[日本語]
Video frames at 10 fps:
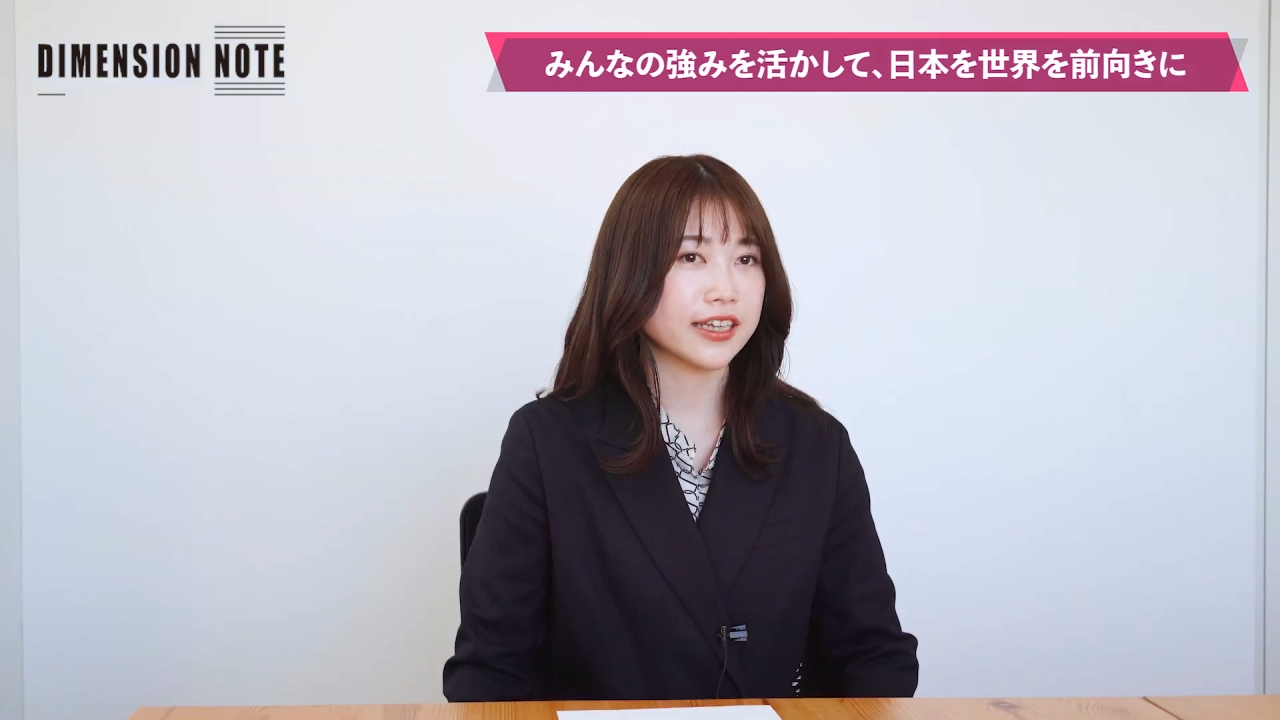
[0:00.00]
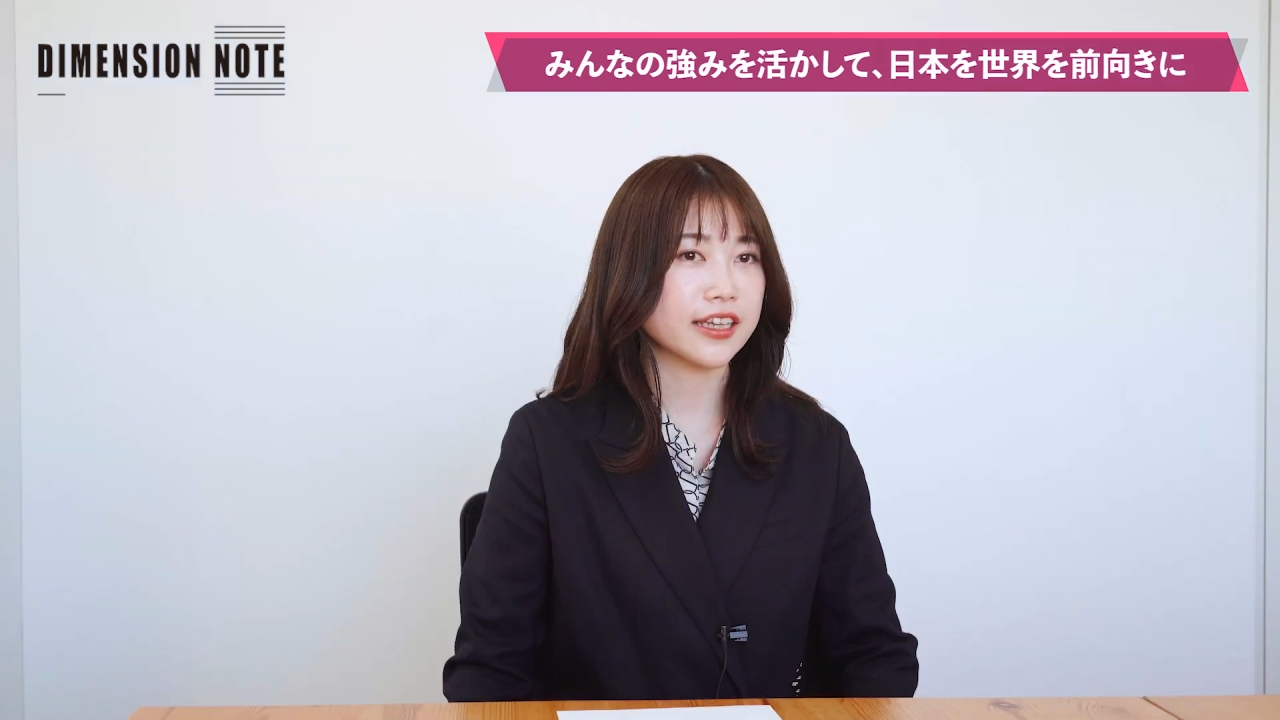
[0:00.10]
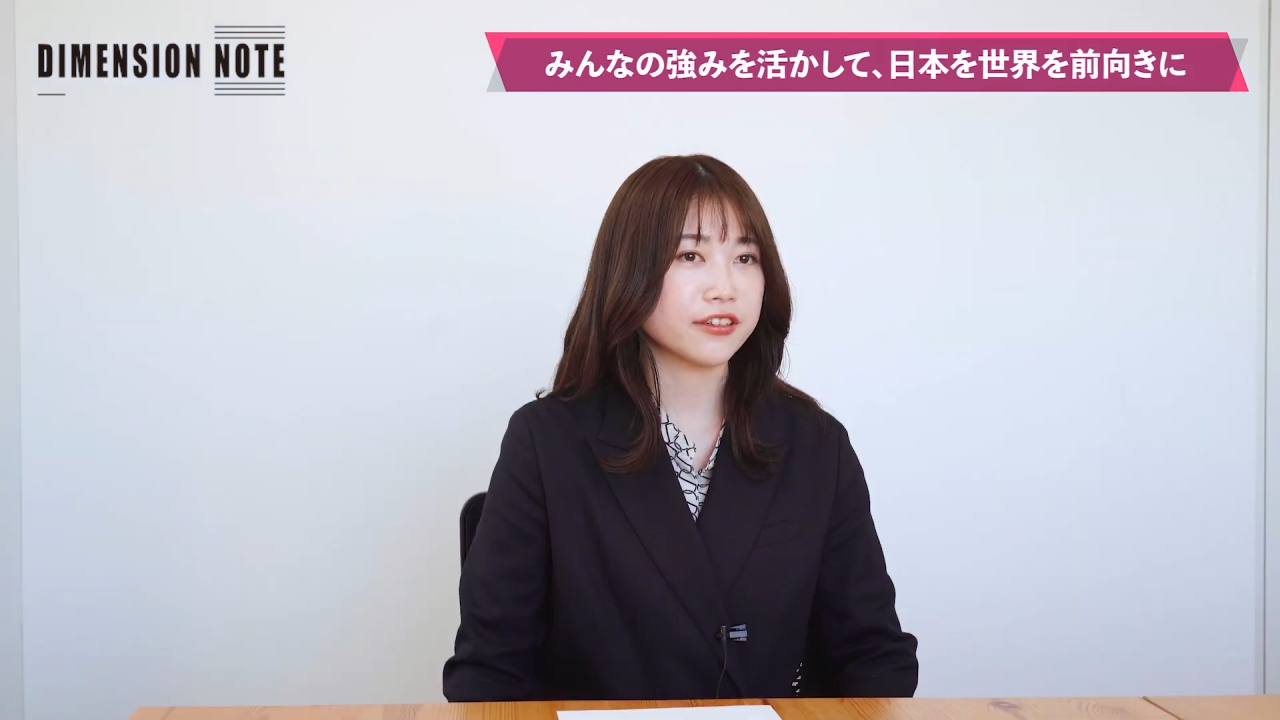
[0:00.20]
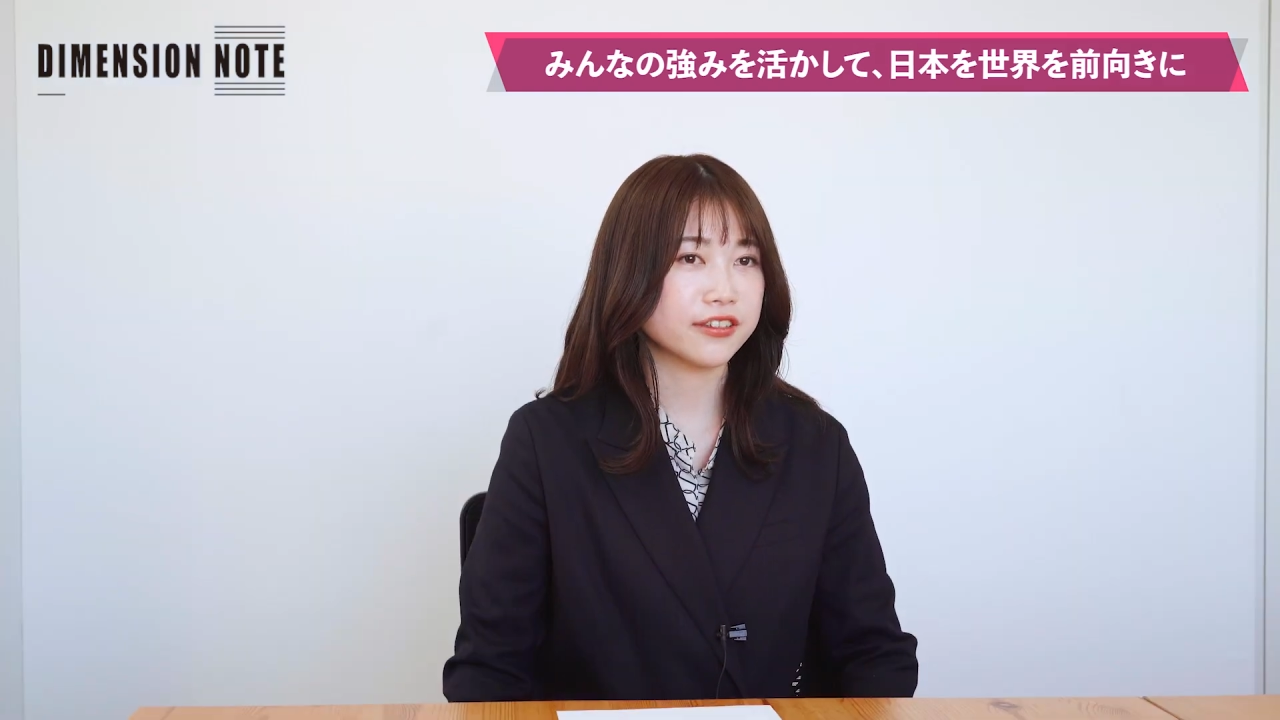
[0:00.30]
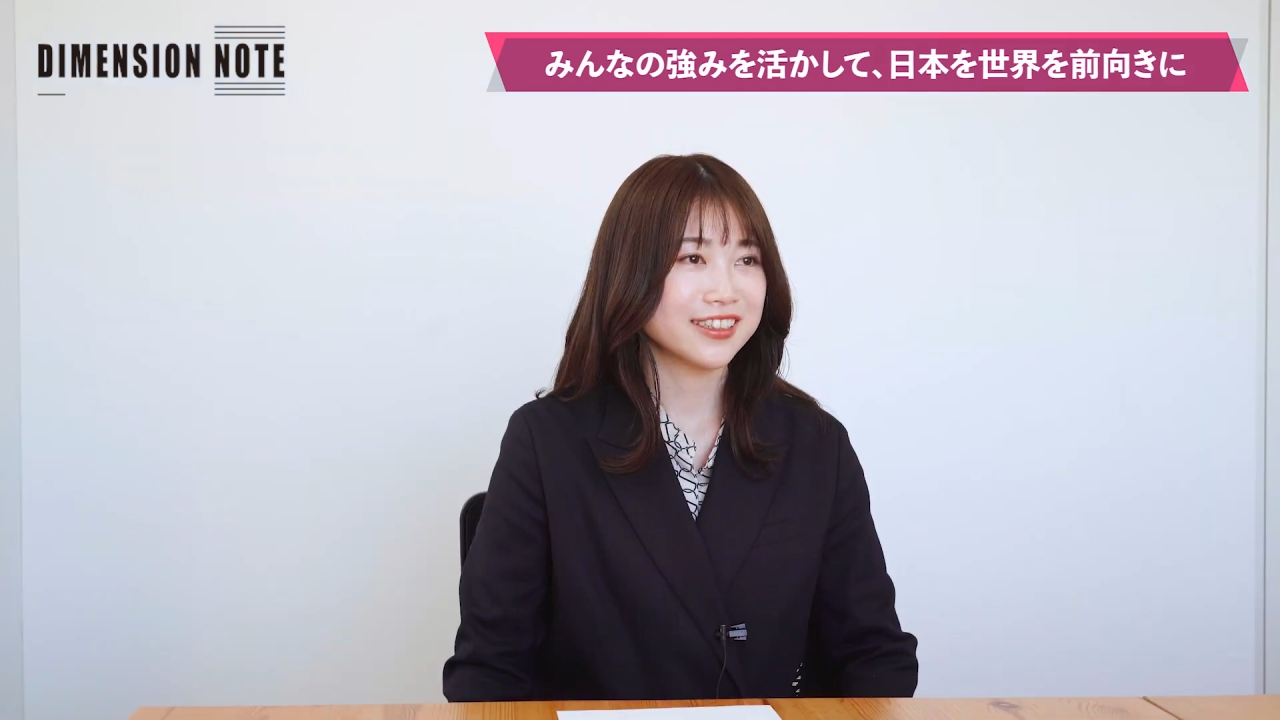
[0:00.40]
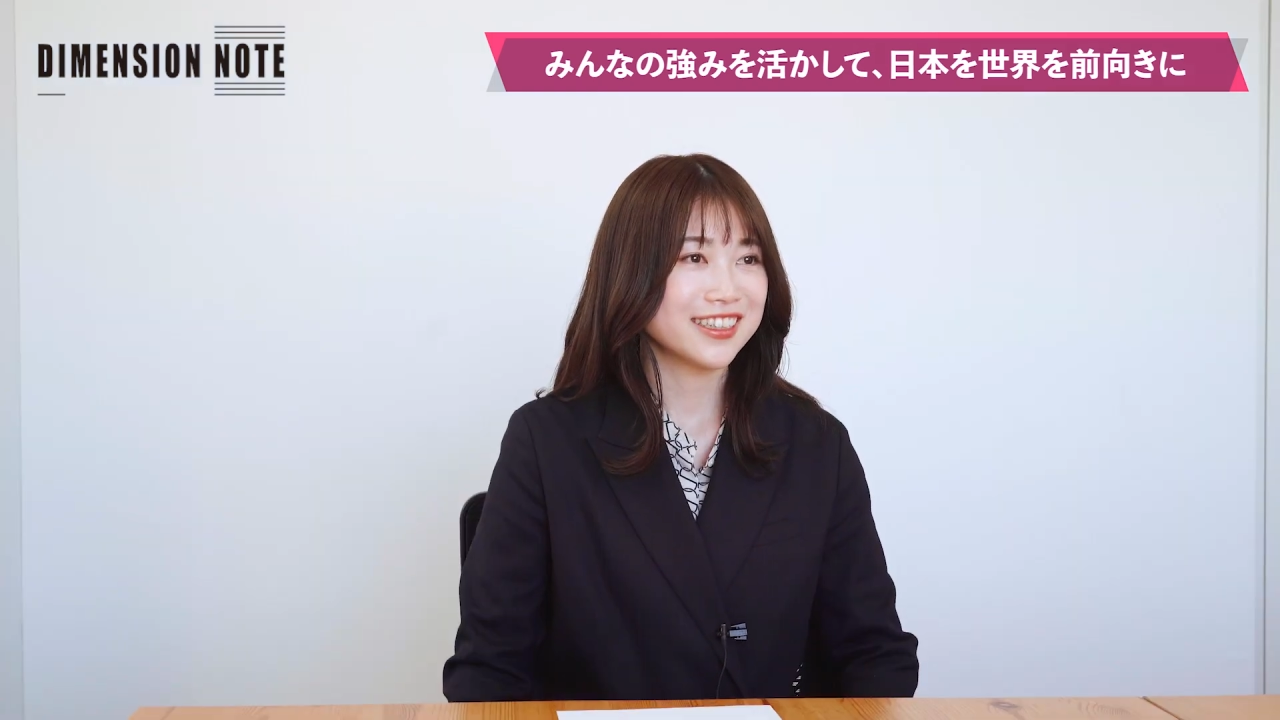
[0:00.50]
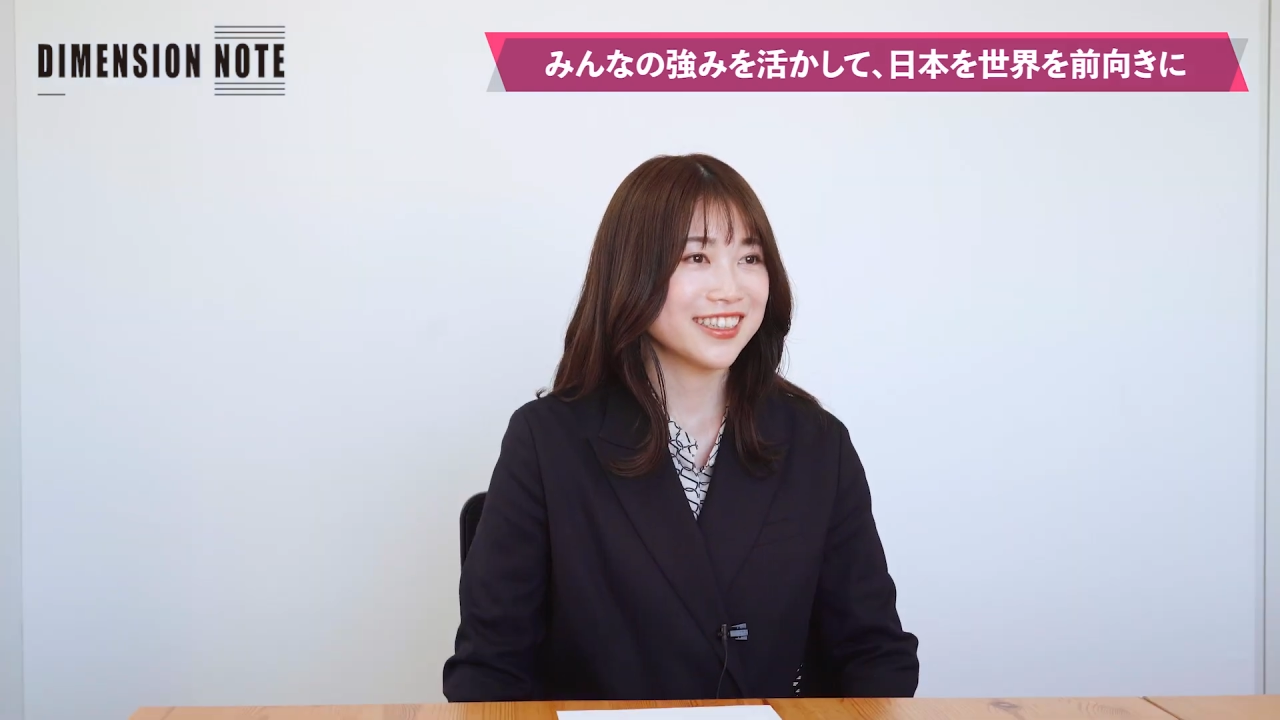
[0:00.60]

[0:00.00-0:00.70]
いけてる